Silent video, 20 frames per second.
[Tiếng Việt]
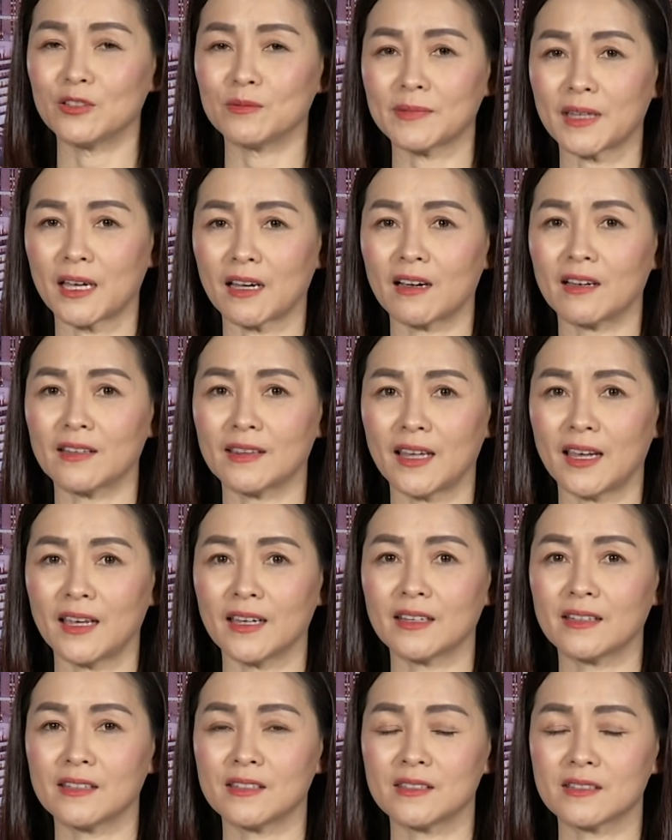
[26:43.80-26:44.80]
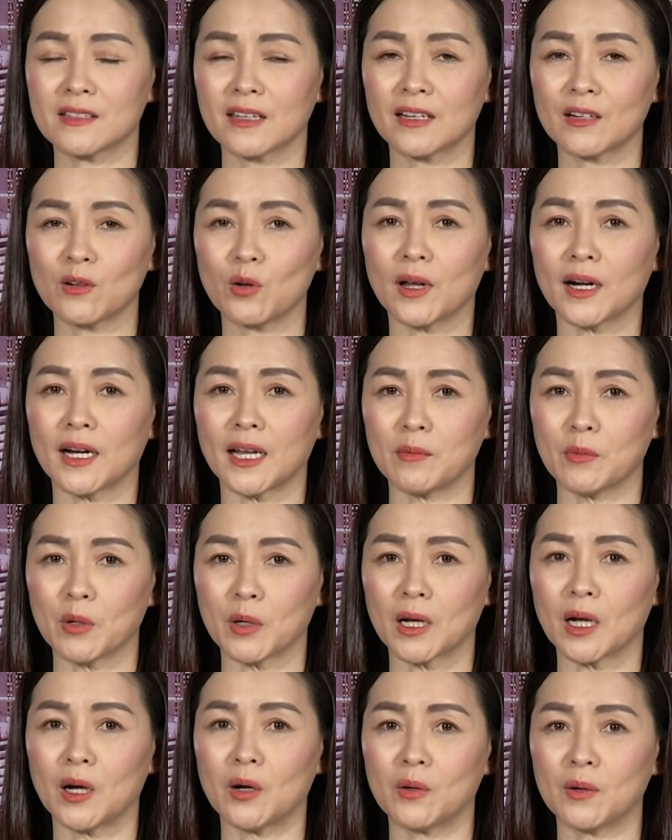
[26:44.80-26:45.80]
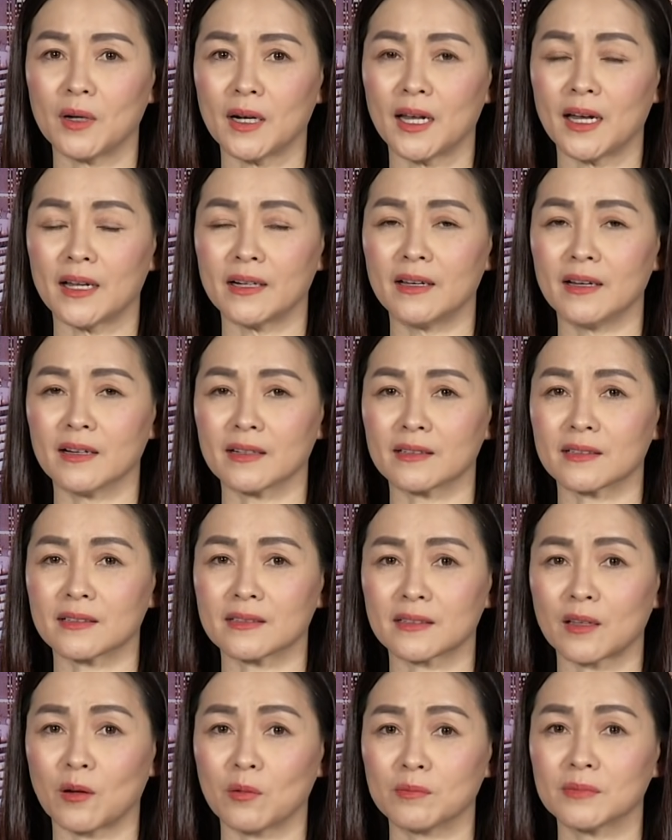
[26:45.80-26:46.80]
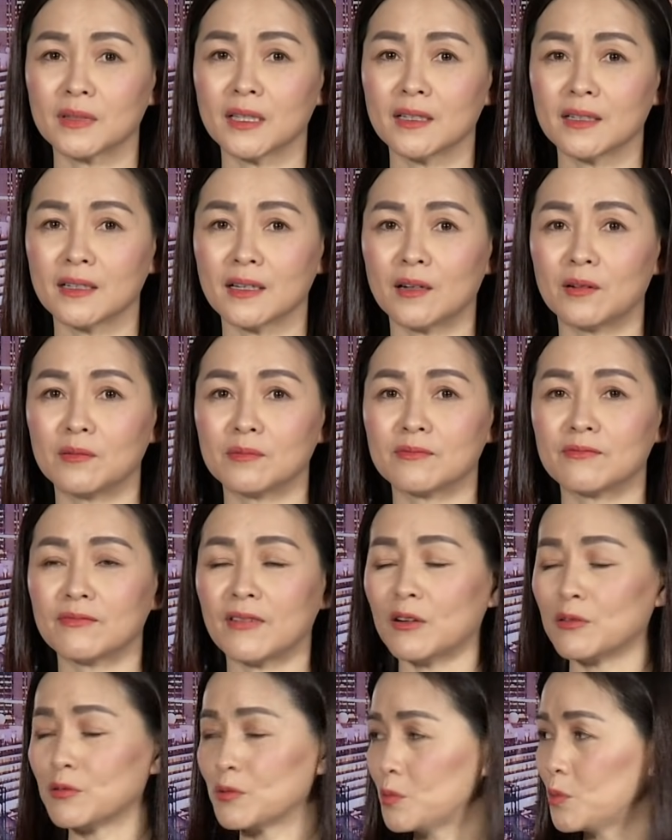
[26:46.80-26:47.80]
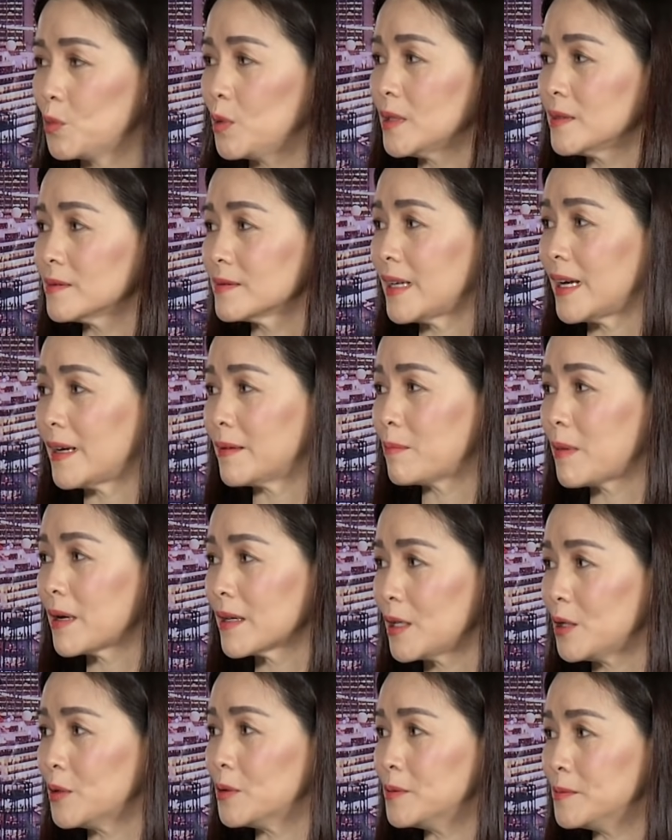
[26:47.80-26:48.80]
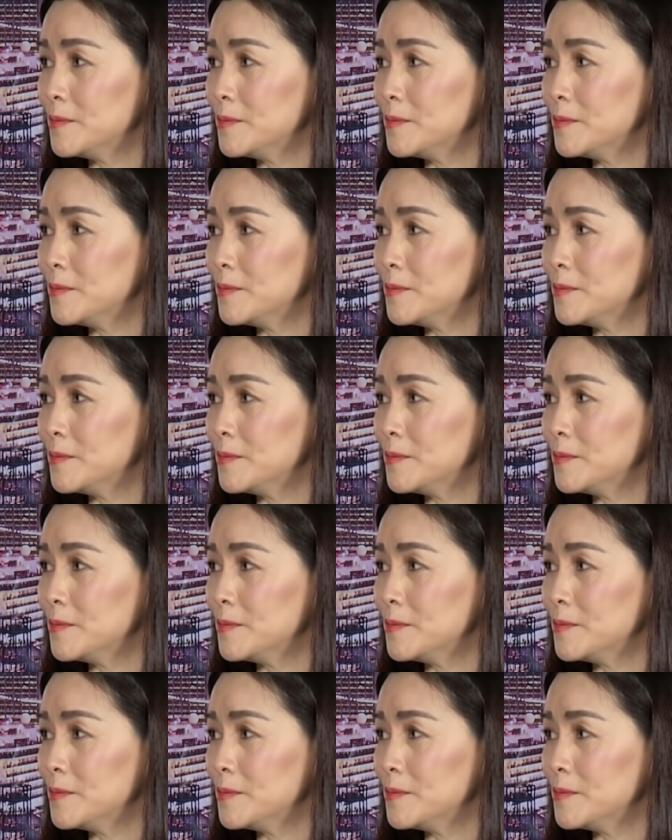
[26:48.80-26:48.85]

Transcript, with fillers: chúng ta có thể kết luận lại một câu là đợt tổng tấn công vào Trung Quốc đã bắt đầu.